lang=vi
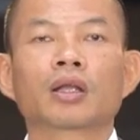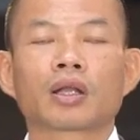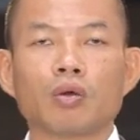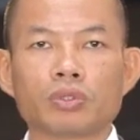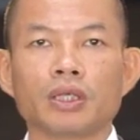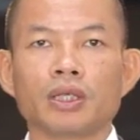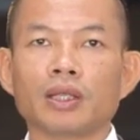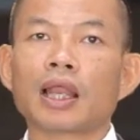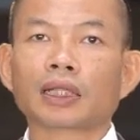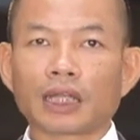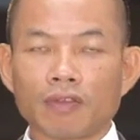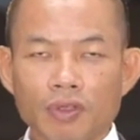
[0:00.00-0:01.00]
Không chỉ
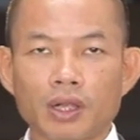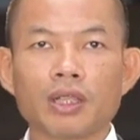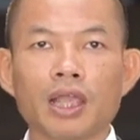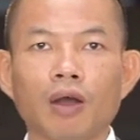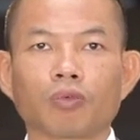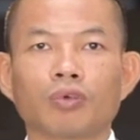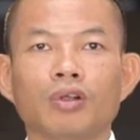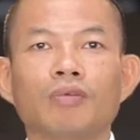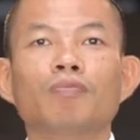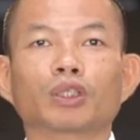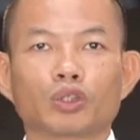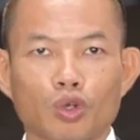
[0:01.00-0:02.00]
là thành viên đi học
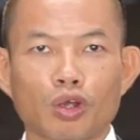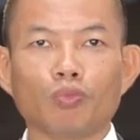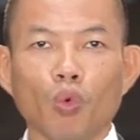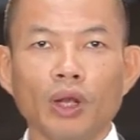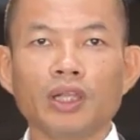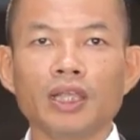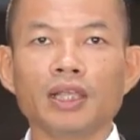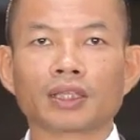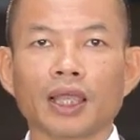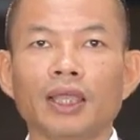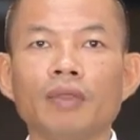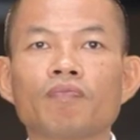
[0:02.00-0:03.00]
mà tôi còn muốn
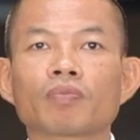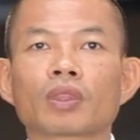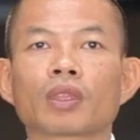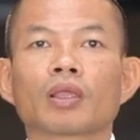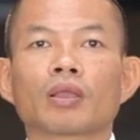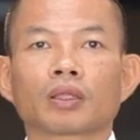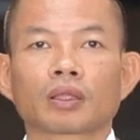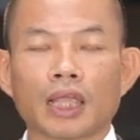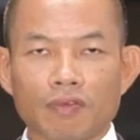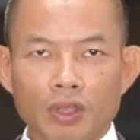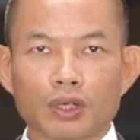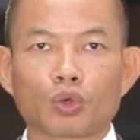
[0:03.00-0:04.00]
nhìn thấy
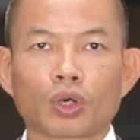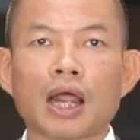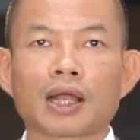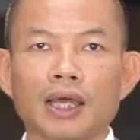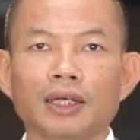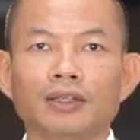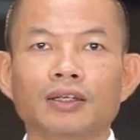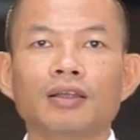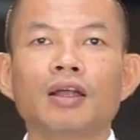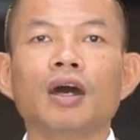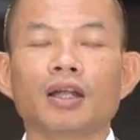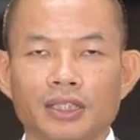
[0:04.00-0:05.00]
thành viên của Dragon
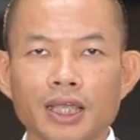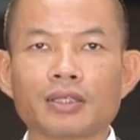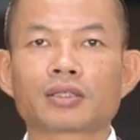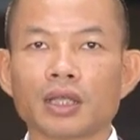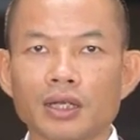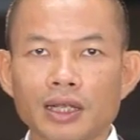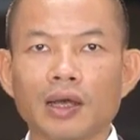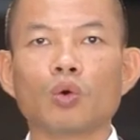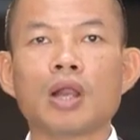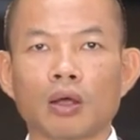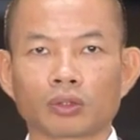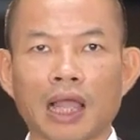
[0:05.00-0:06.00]
ở trên sân
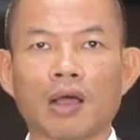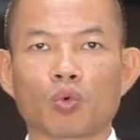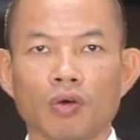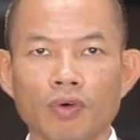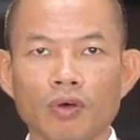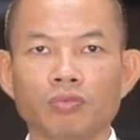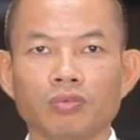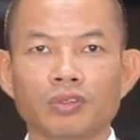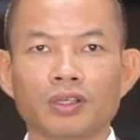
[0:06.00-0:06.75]
khấu đào tạo của vùng.